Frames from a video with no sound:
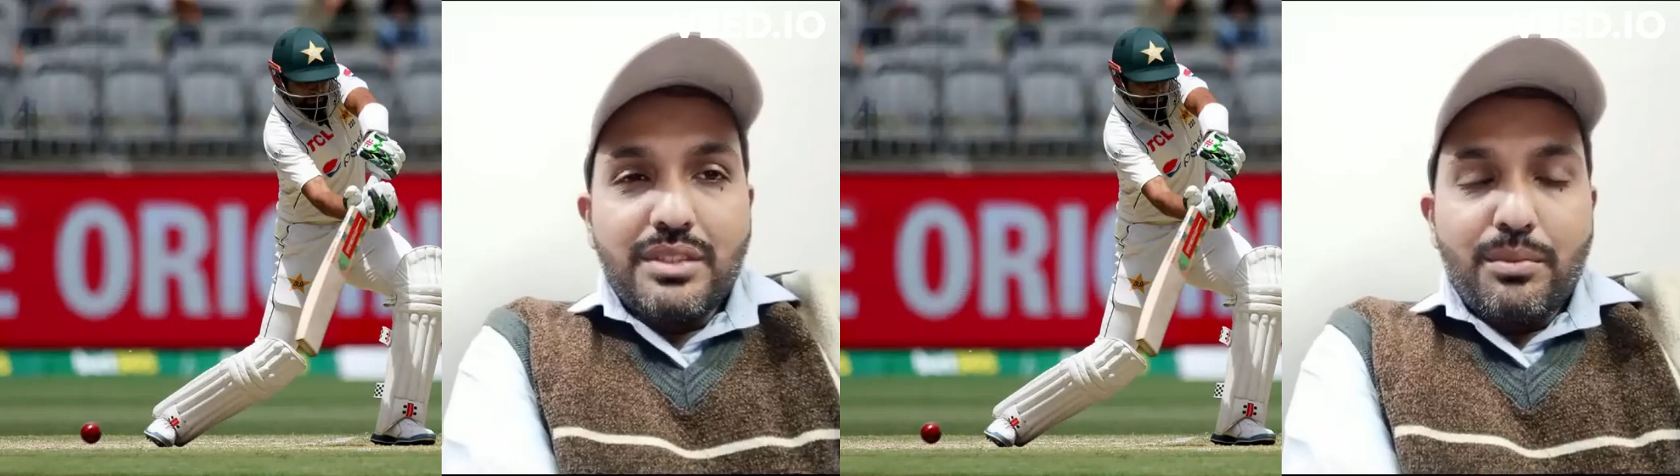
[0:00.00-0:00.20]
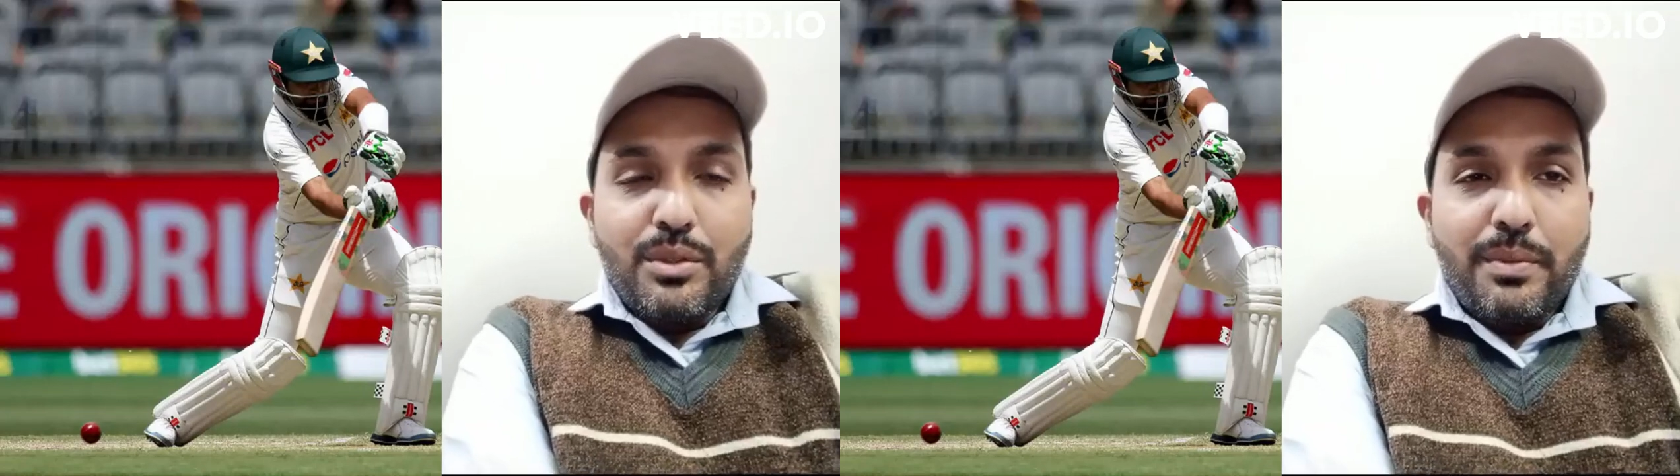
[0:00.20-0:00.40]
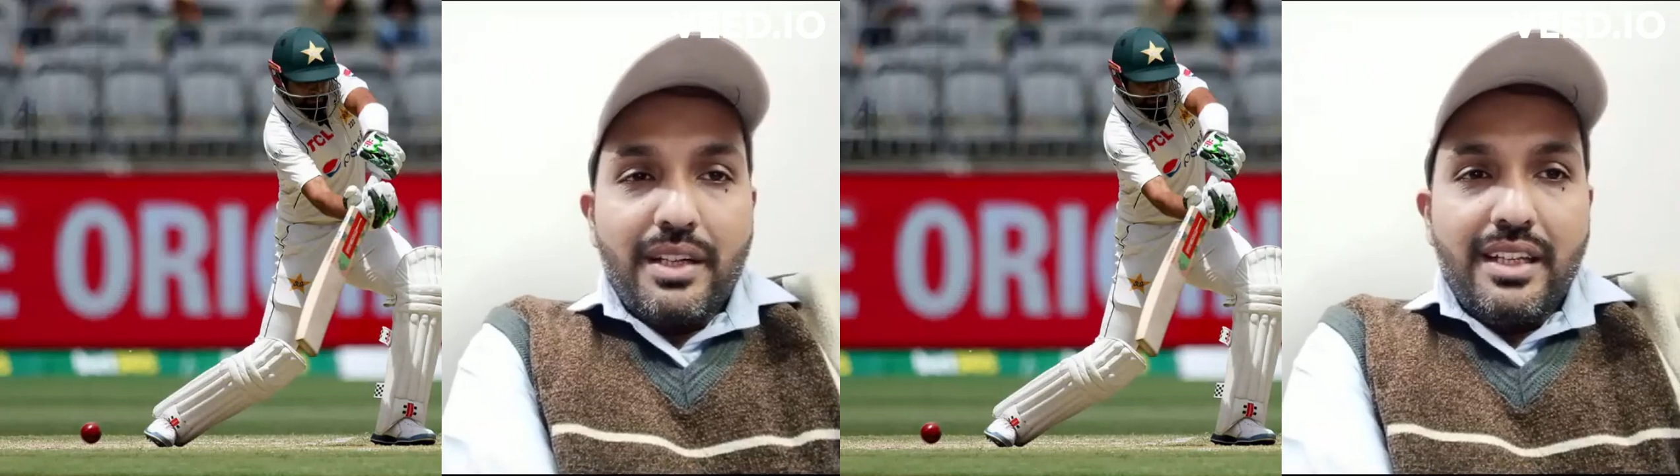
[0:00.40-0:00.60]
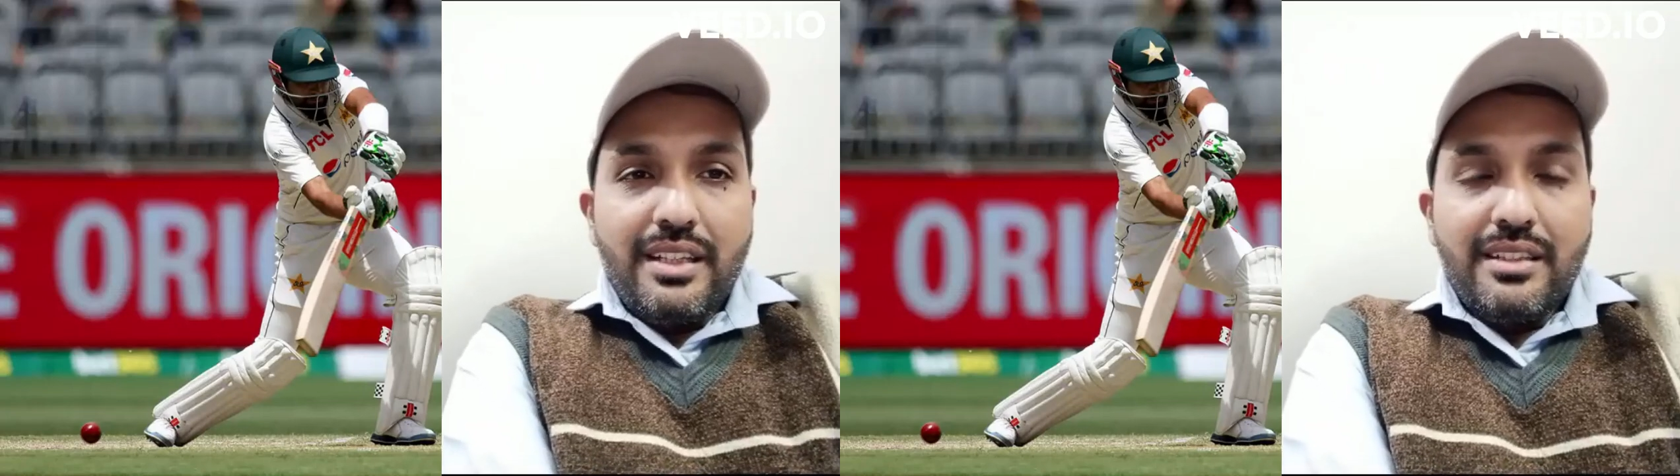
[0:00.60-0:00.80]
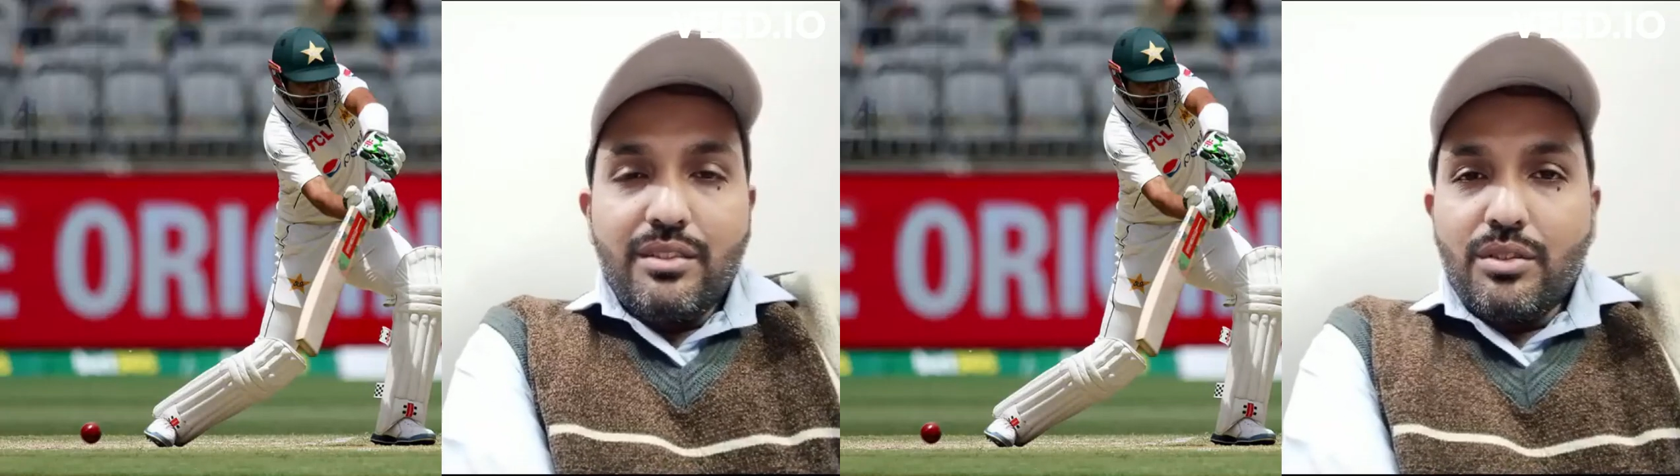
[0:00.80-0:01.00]
सब लोग पढ़ लें
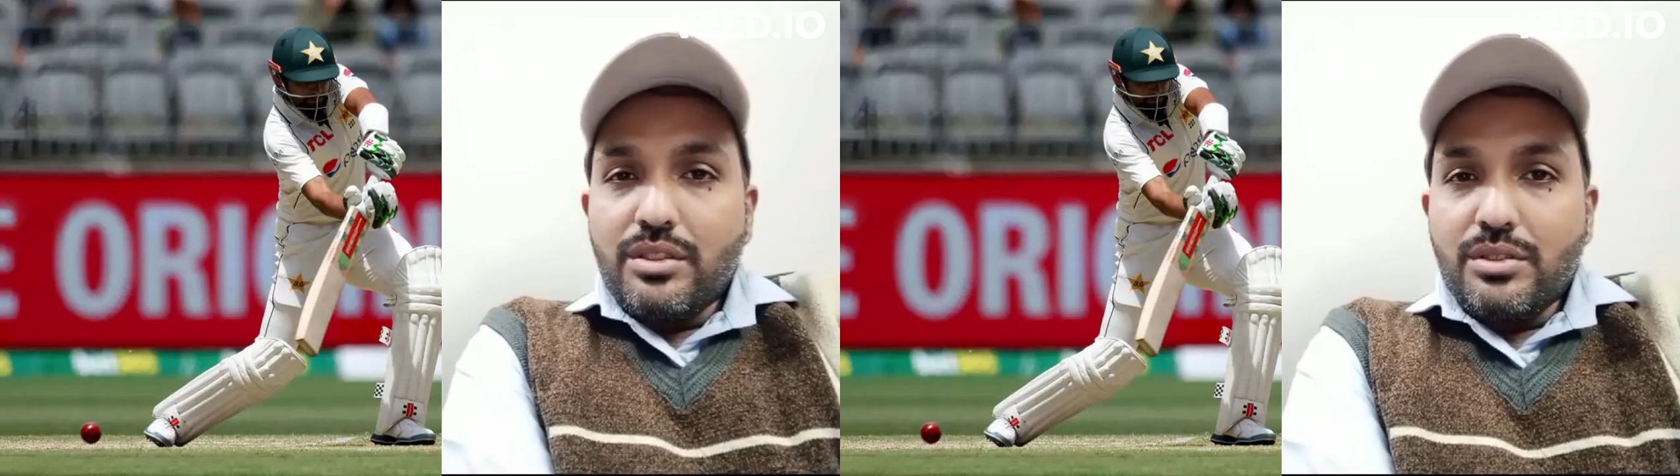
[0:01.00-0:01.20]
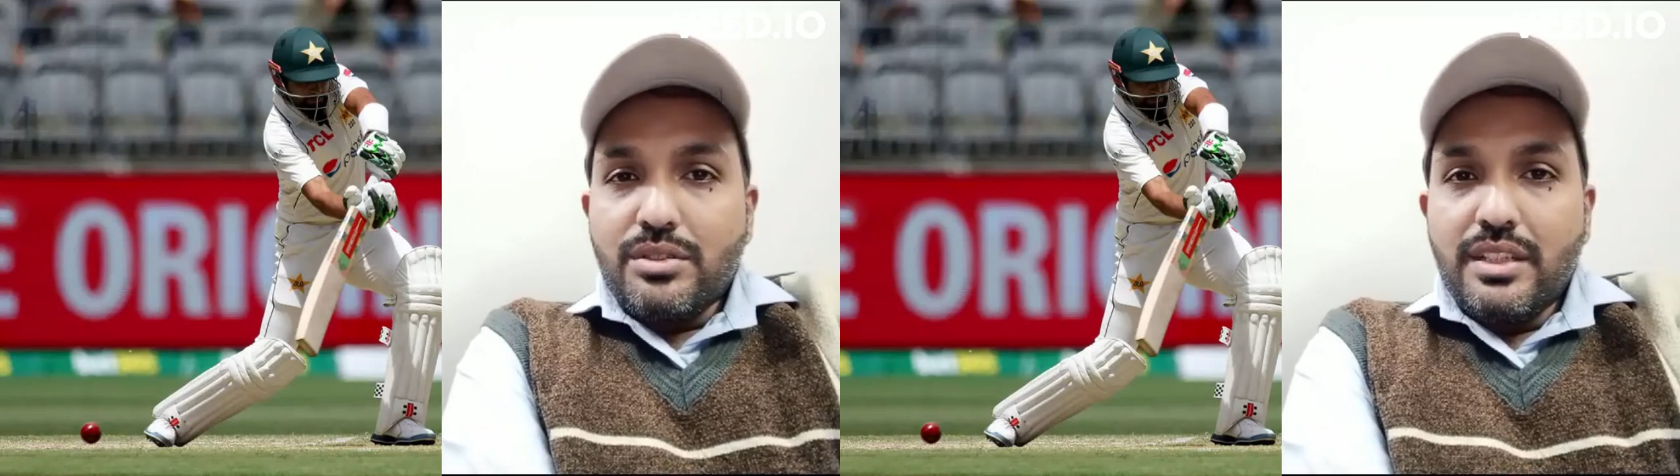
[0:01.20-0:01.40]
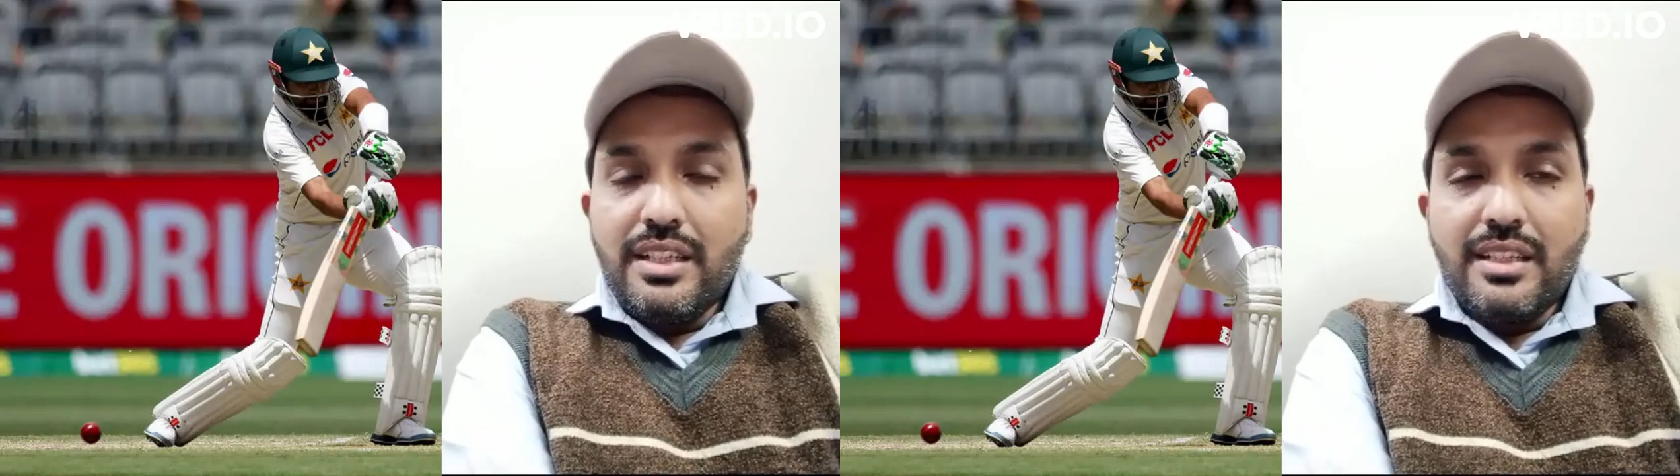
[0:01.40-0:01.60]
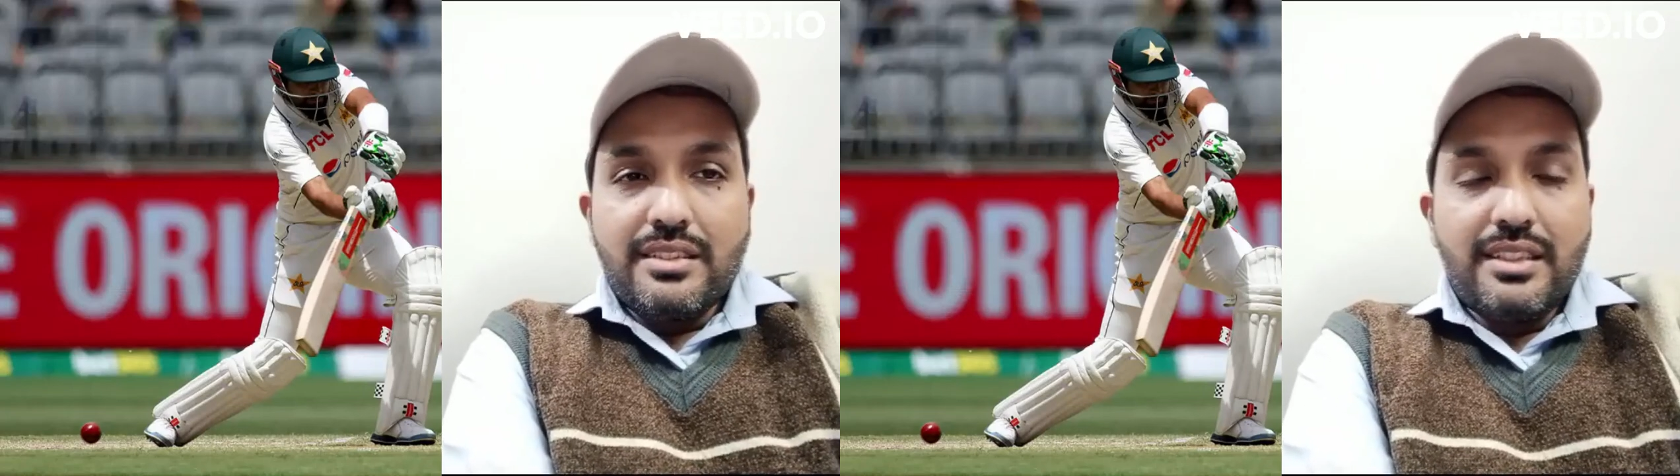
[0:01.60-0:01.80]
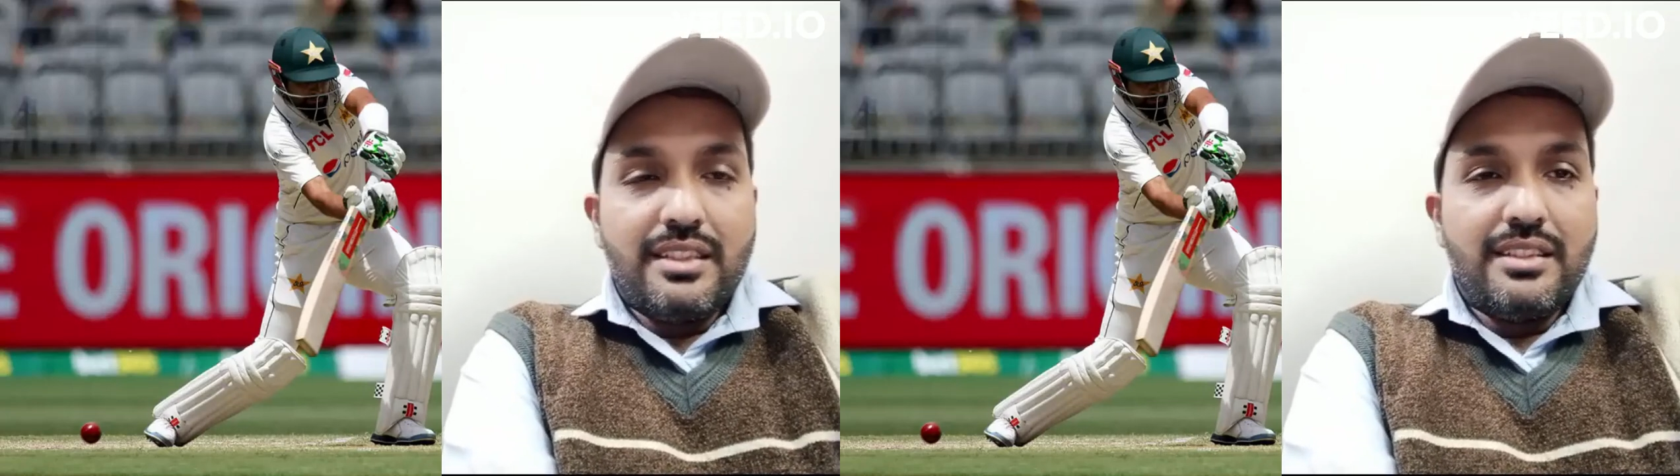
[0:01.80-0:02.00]
और ऑस्ट्रेलिया से